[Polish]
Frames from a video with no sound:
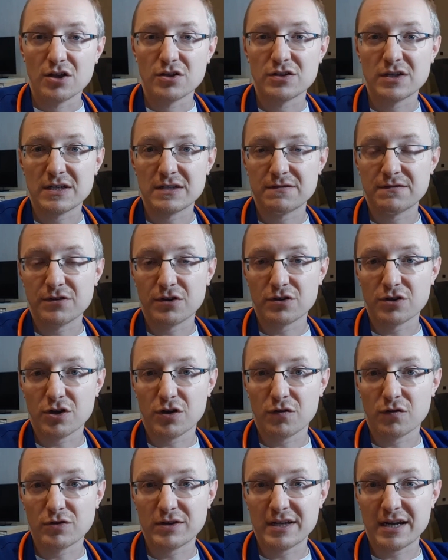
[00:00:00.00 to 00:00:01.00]
co jest
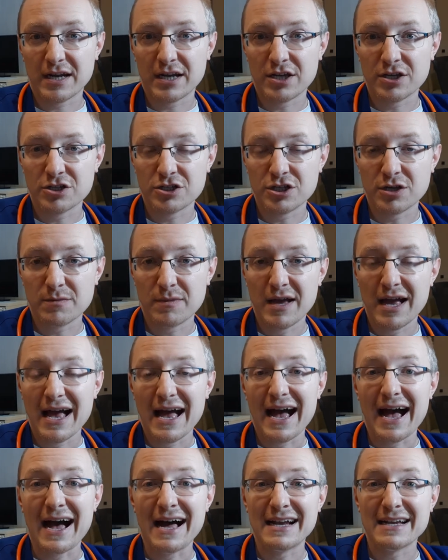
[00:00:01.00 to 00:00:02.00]
wyjątkowo tragicznym,
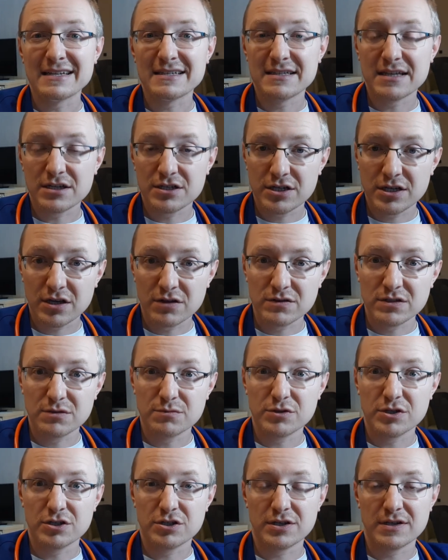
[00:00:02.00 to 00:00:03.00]
ale
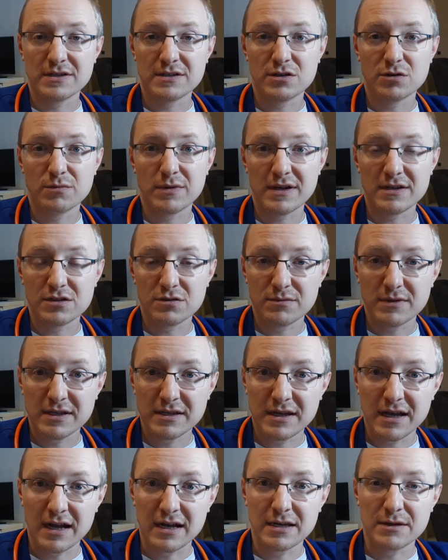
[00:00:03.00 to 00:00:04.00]
zdarzającym się często bardzo
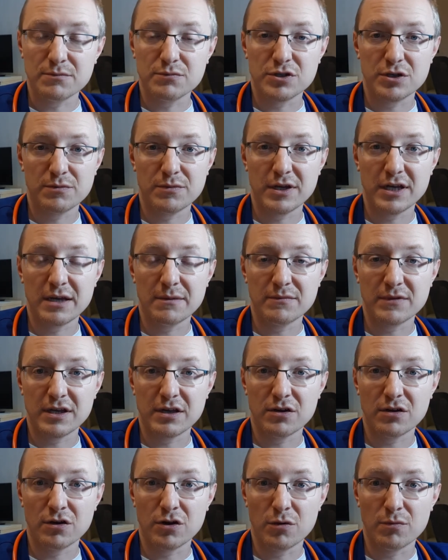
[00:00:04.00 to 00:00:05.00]
medialnym przebiegiem
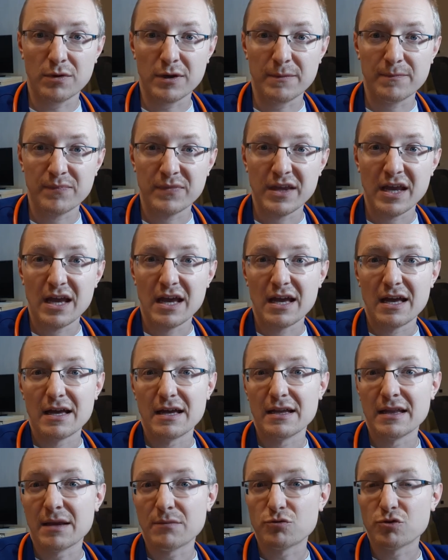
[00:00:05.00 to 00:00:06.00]
tej choroby,
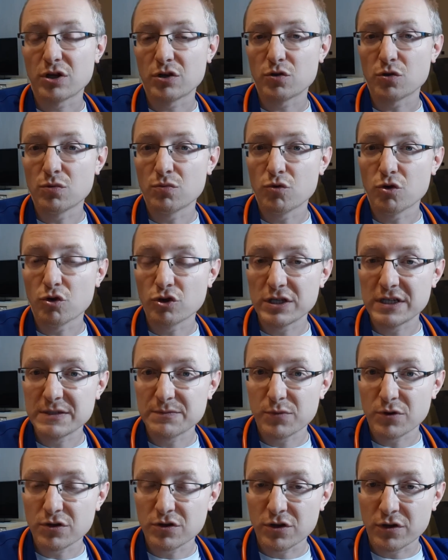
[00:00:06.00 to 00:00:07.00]
na przykład u młodych
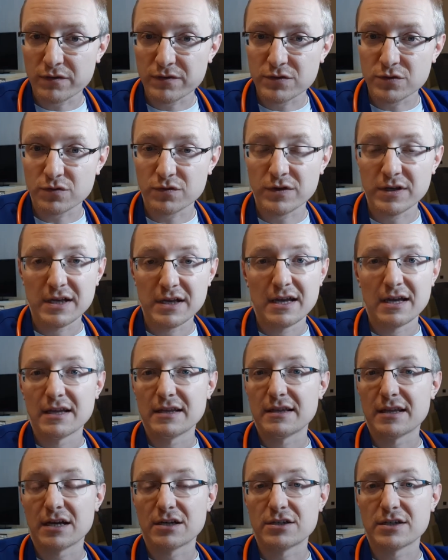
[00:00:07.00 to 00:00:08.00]
sportowców,
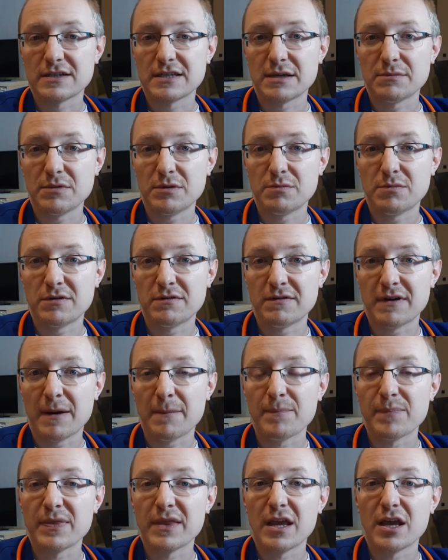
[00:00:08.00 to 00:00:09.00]
tak czasami
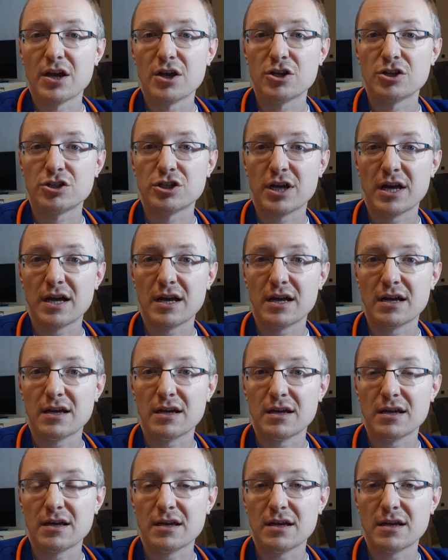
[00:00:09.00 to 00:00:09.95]
bywa, że